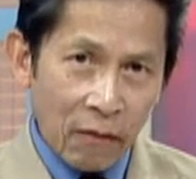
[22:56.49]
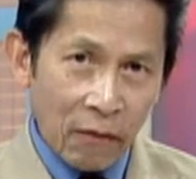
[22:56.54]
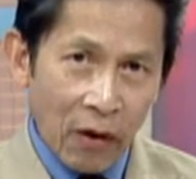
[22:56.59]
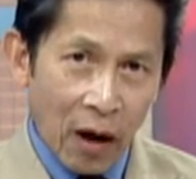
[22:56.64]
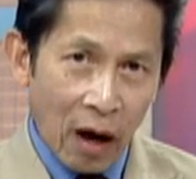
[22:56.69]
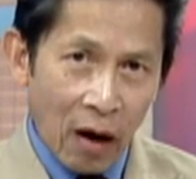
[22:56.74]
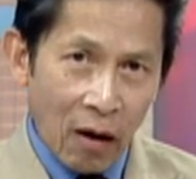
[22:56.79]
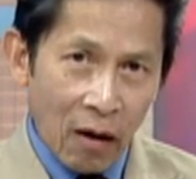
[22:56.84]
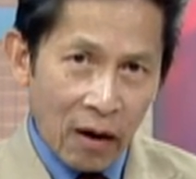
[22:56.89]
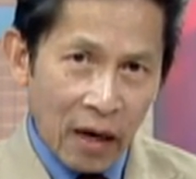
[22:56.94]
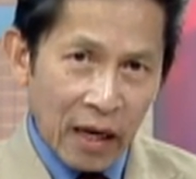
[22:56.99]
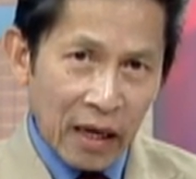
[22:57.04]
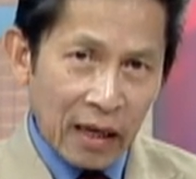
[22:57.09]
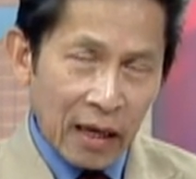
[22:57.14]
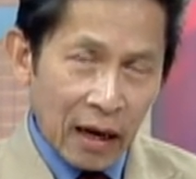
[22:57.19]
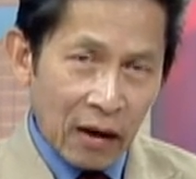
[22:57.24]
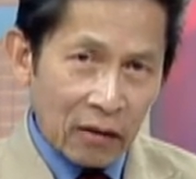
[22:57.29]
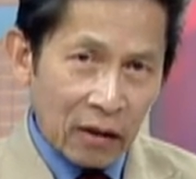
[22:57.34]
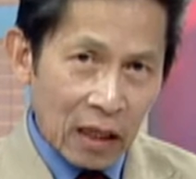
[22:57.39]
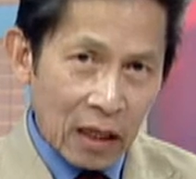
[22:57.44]
và Orange
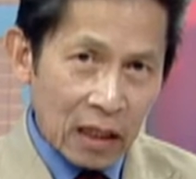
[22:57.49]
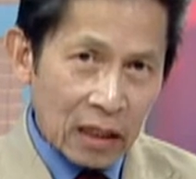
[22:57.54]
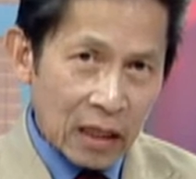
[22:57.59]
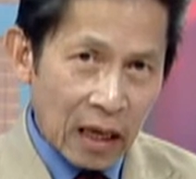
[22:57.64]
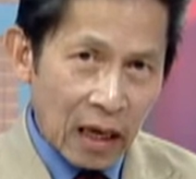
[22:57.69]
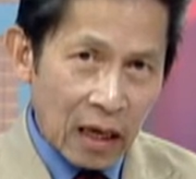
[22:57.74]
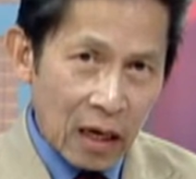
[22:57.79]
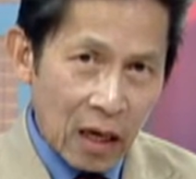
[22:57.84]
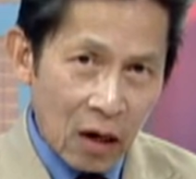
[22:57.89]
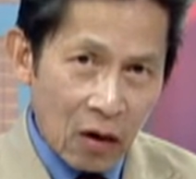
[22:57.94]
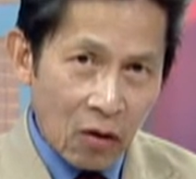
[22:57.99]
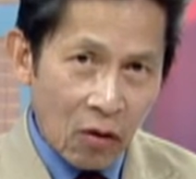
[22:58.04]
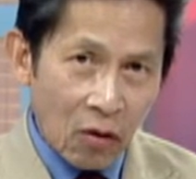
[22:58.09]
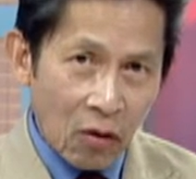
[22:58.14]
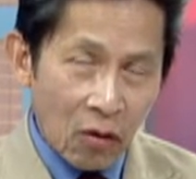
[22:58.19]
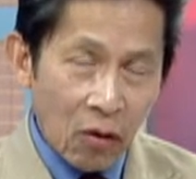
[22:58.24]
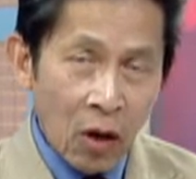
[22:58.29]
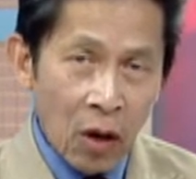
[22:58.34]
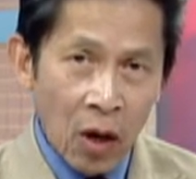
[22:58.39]
County San Diego